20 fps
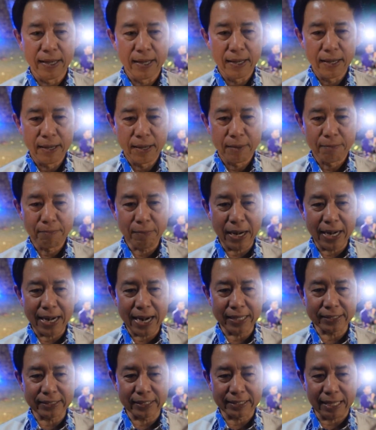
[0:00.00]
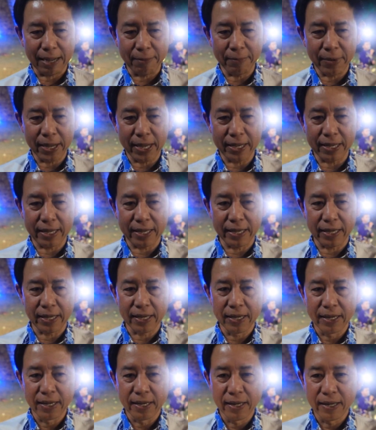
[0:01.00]
กำเนิดอธิบดีกรมประชาสัมพันธ์
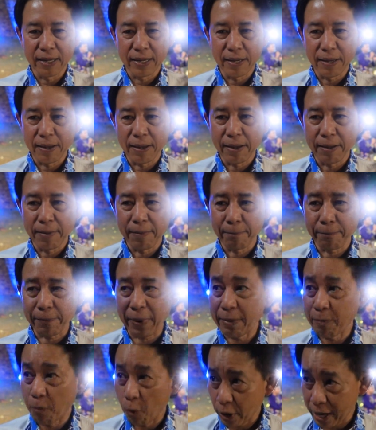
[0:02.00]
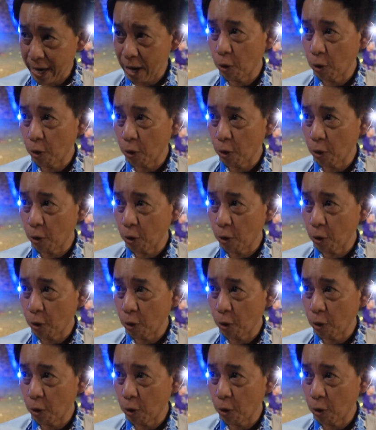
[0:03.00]
ครับ ท่านก็บอกว่า